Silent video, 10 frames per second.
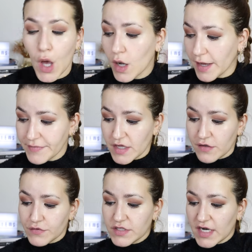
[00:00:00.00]
Ok,
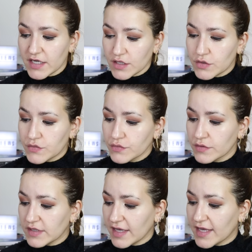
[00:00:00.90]
vou tirar tudo o
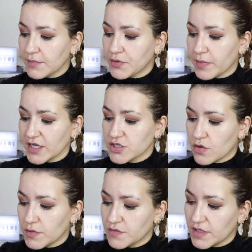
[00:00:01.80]
que tenho aqui por baixo
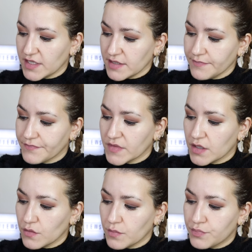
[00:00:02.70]
com uma toalhita
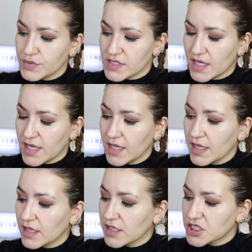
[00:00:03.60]
que eu pus aqui,
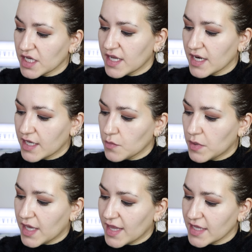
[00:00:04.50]
deixei cair aqui um
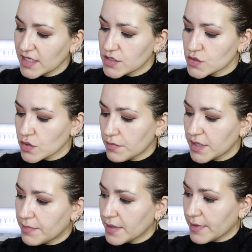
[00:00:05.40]
bocadinho de
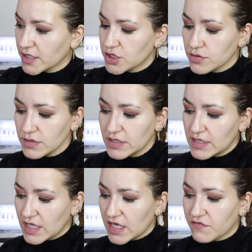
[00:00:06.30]
sombra para baixo.
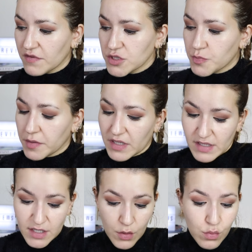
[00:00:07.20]
E vamos
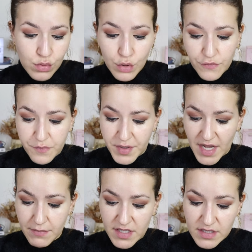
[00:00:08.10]
experimentar um novo
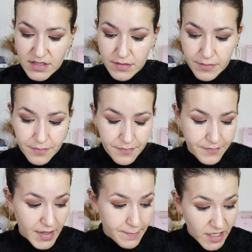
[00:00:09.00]
primer de
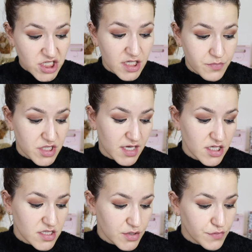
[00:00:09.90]
máscara de
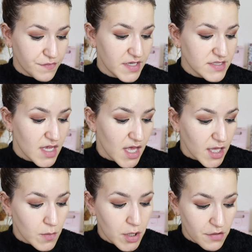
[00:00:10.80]
pestanas da Too Faced
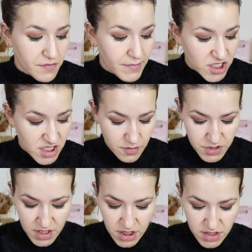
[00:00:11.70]
e uma nova máscara de
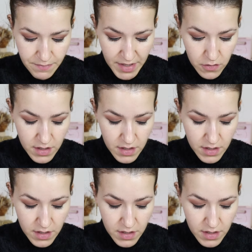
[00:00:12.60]
pestanas da Paco